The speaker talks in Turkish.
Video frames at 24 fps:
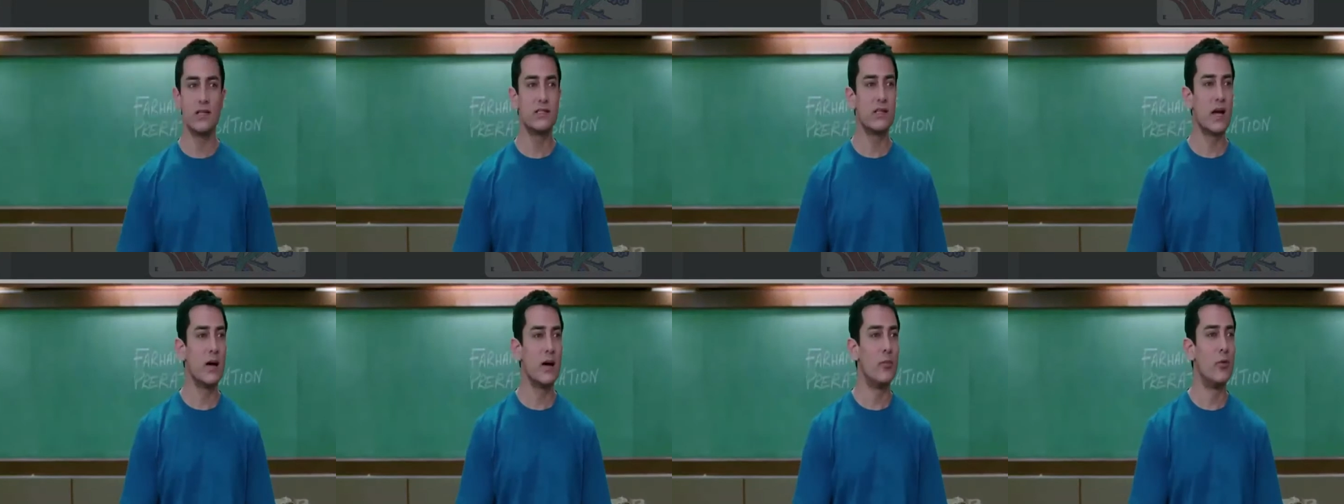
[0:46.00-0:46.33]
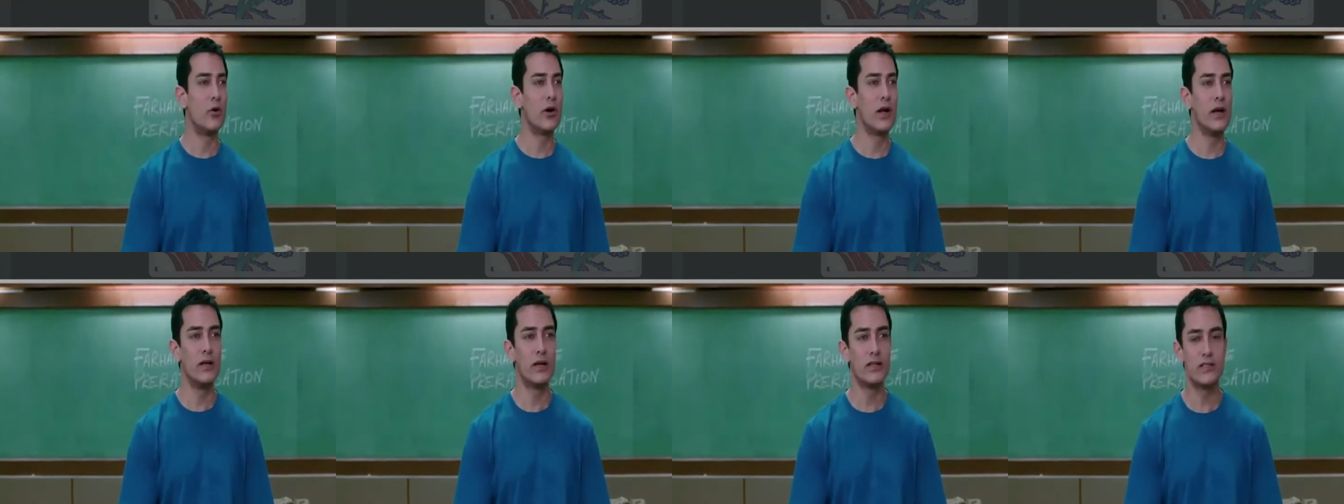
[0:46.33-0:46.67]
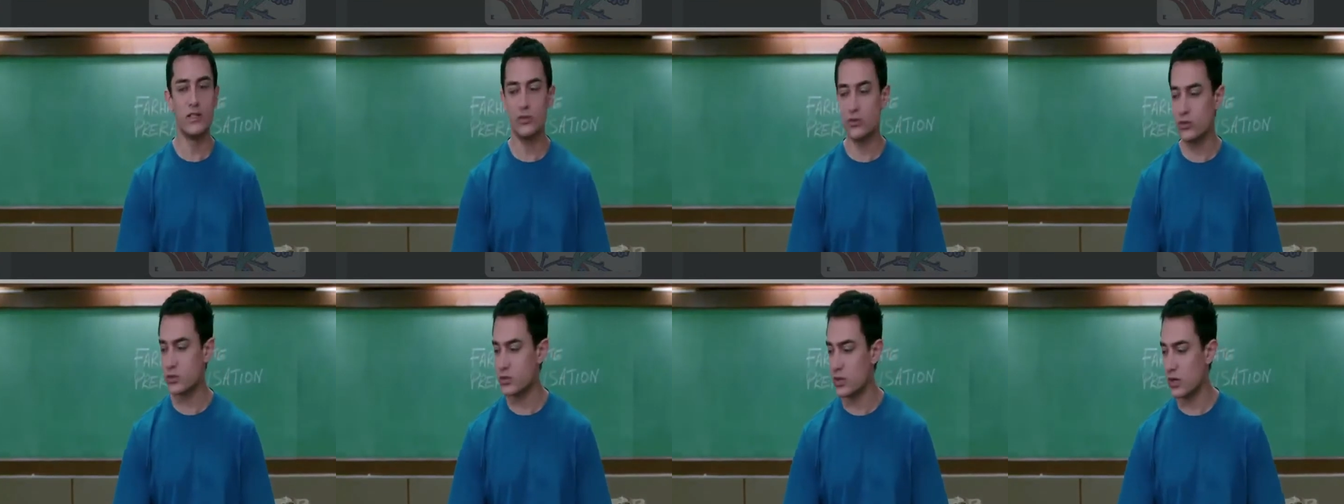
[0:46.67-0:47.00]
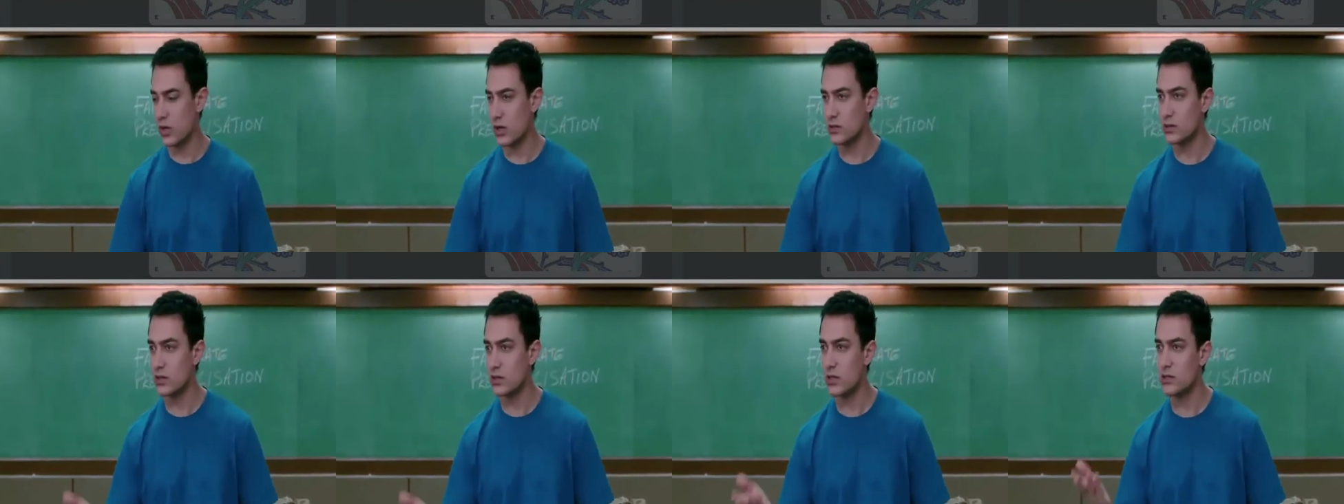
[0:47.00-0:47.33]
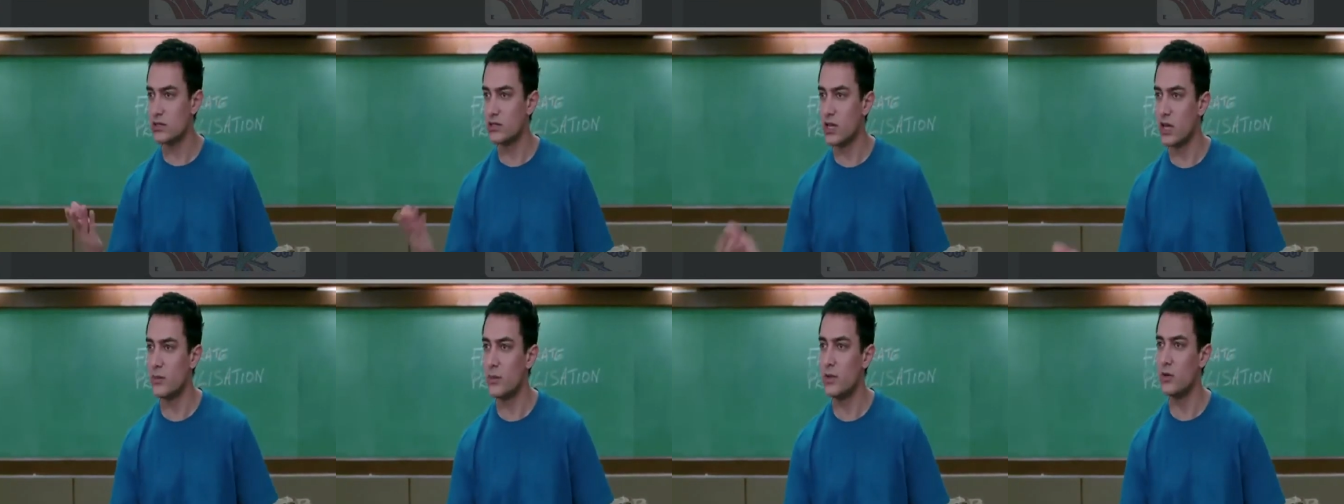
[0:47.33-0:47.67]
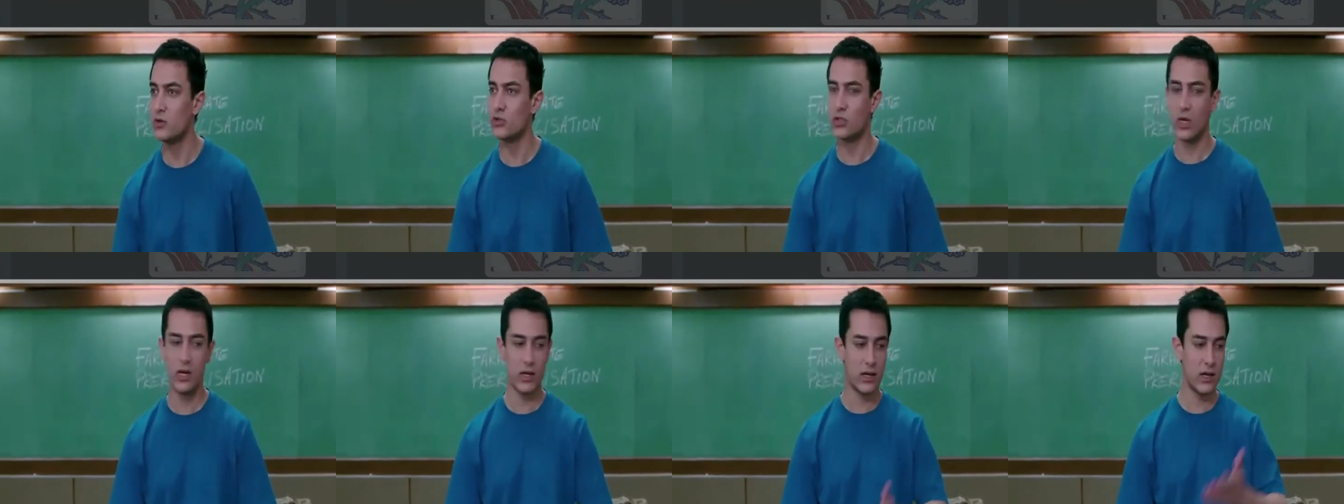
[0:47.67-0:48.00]
Bir aslan bile kırbaç
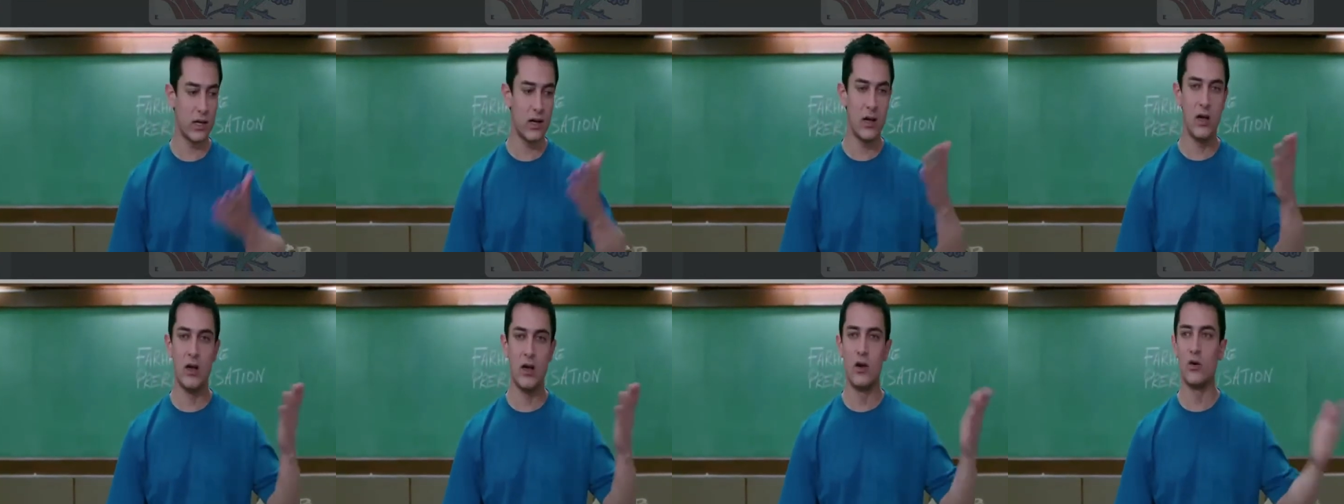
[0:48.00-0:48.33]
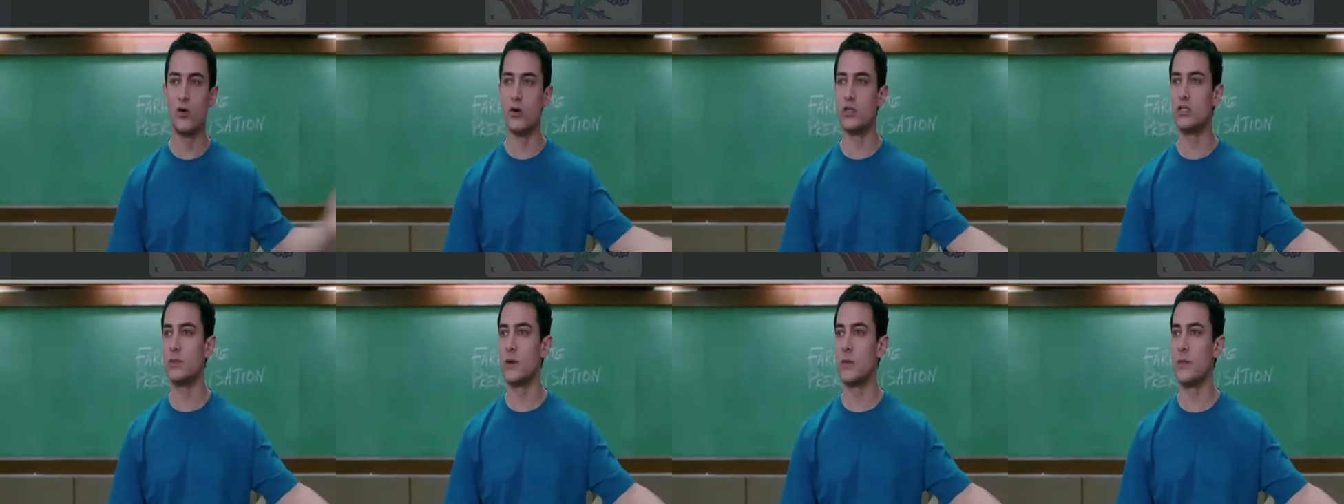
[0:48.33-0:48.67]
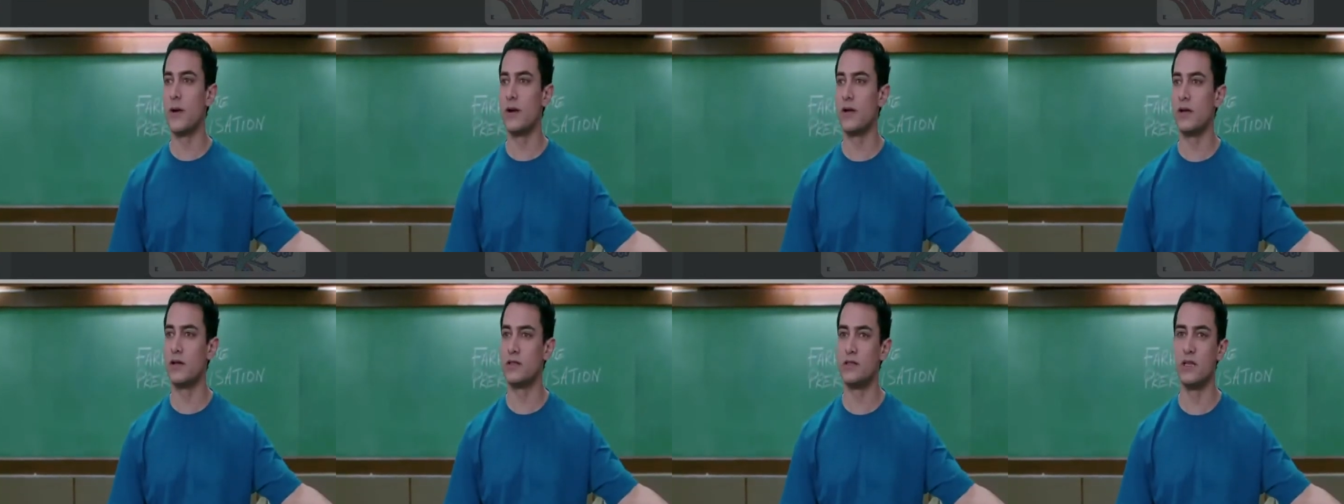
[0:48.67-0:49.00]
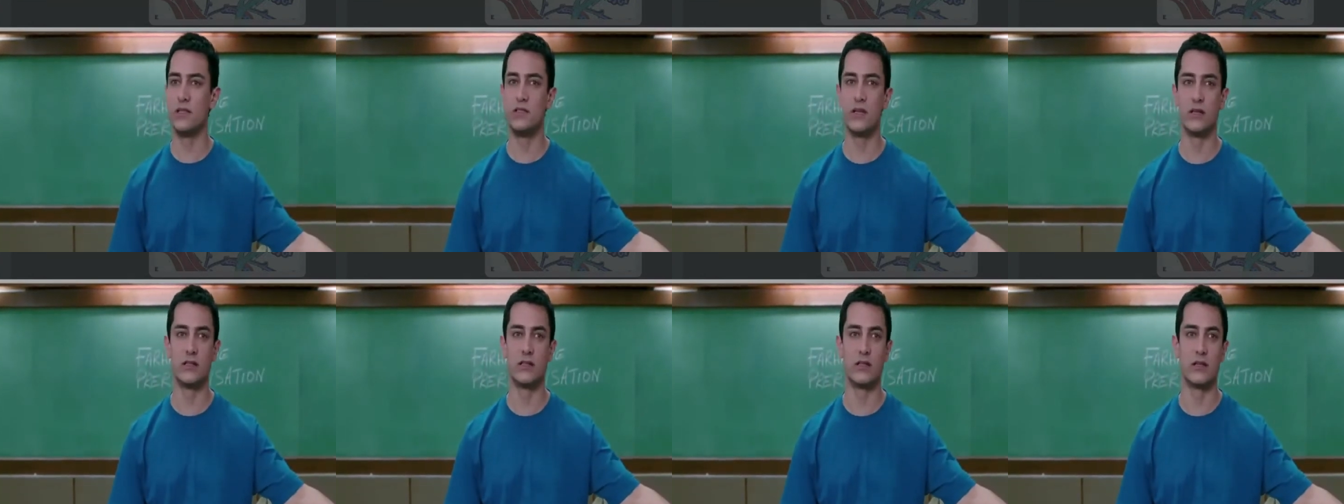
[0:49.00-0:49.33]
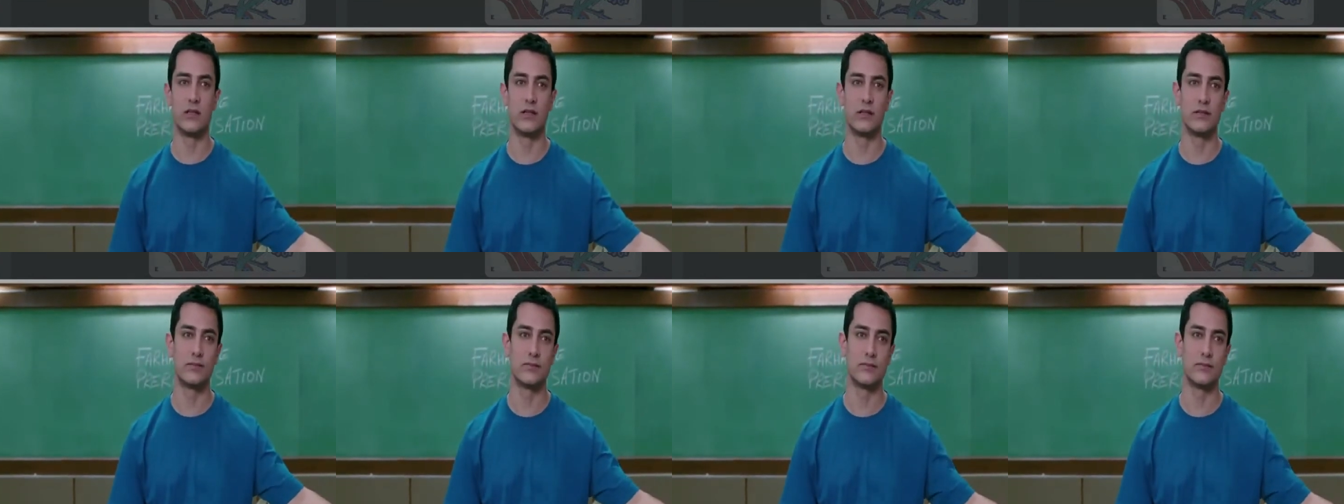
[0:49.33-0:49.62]
korkusuyla sandalyeye oturmayı öğreniyor.